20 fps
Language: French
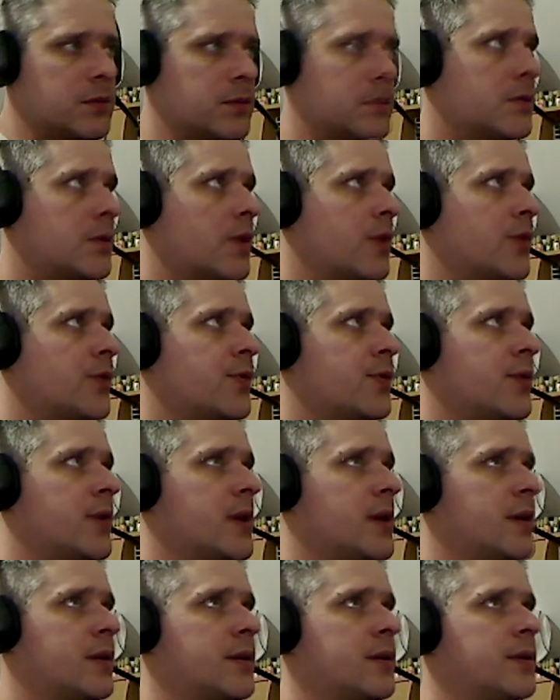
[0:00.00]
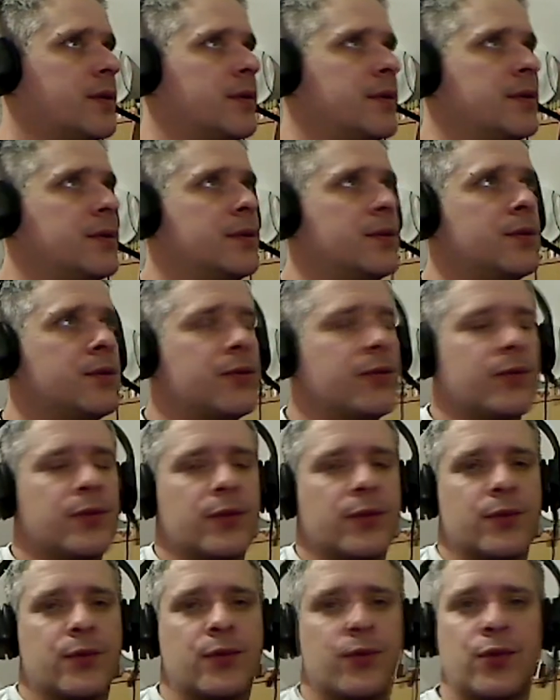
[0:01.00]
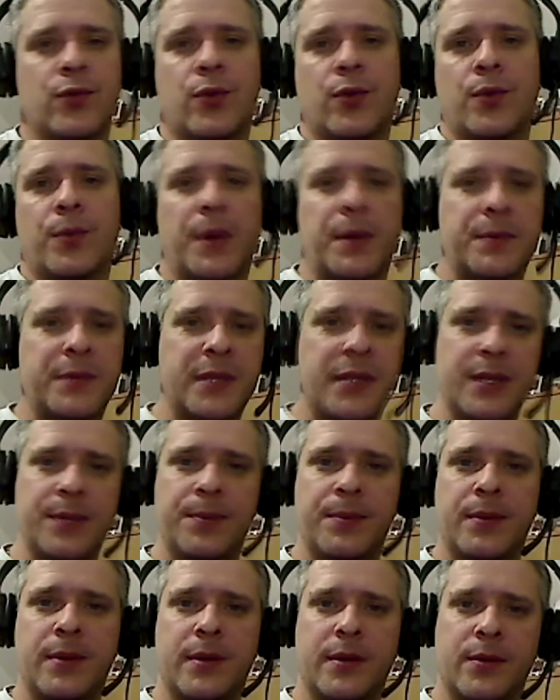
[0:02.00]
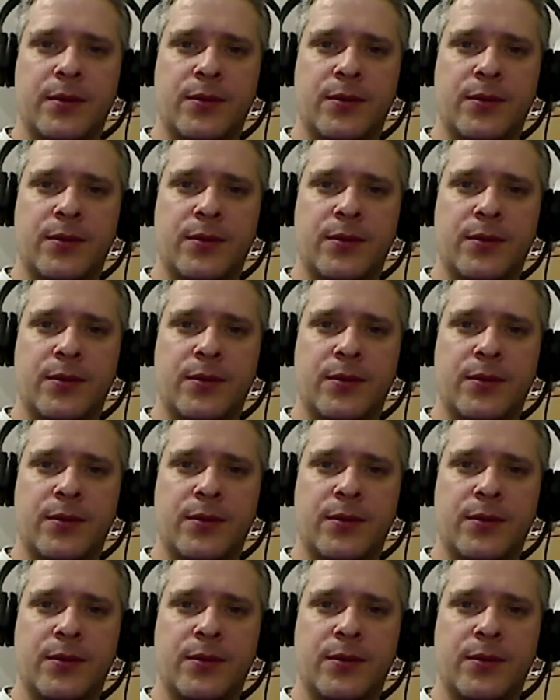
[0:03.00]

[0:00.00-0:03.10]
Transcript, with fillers: encore une fois, le, sur toujours le même type, hein,